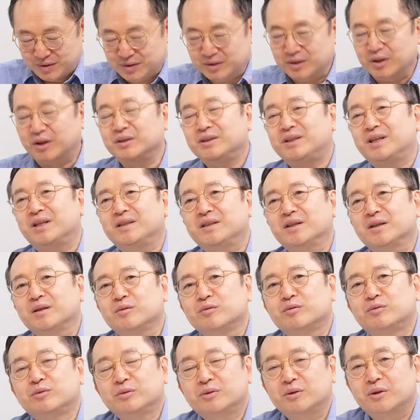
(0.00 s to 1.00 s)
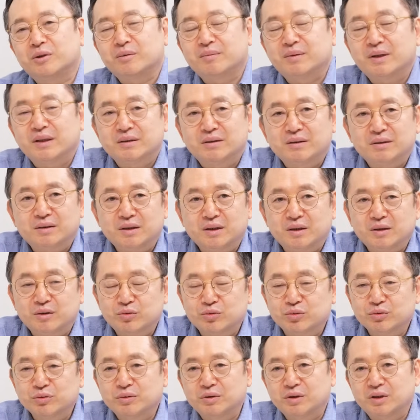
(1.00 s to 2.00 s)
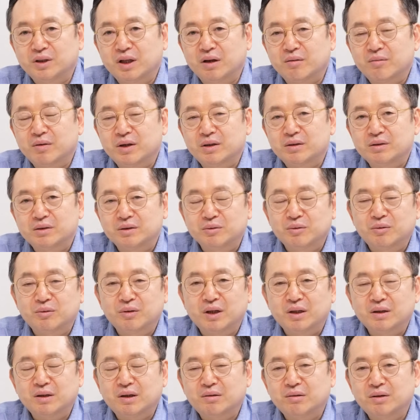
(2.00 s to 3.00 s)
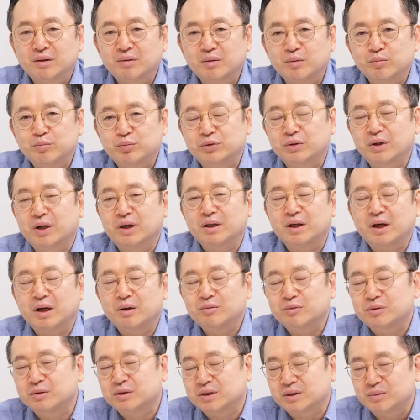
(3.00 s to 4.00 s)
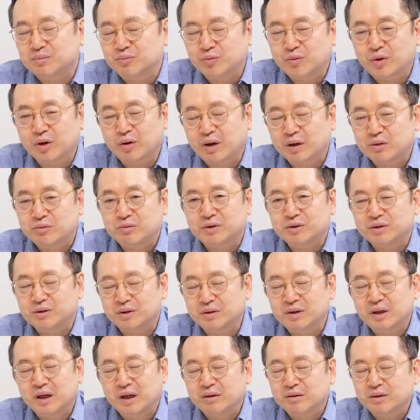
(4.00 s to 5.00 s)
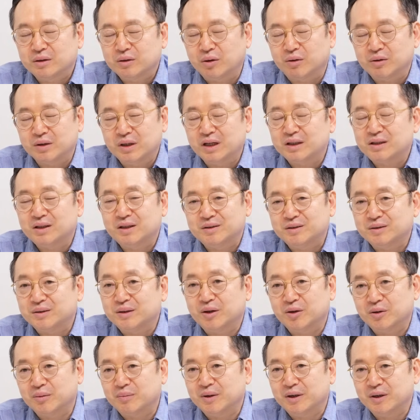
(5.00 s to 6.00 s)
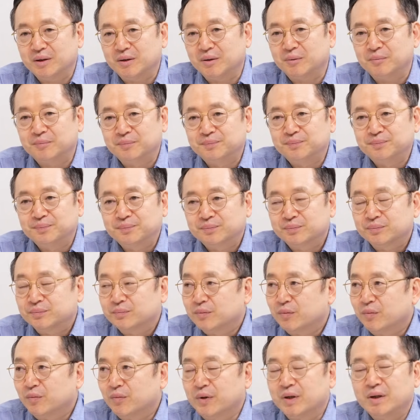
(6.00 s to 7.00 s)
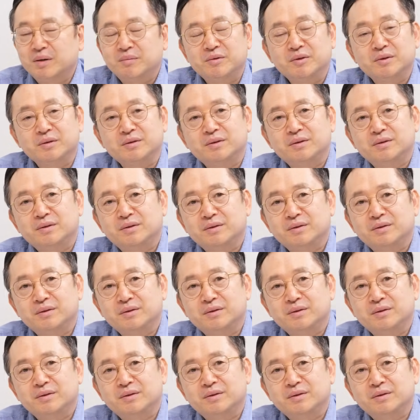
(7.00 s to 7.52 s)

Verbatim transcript: 전체적인 구조로 봤을 때 중국이 대만을 침공한다고 하면 북한이 한국을 침공할 확률은 더 낮아진다고 봐요. 왜냐면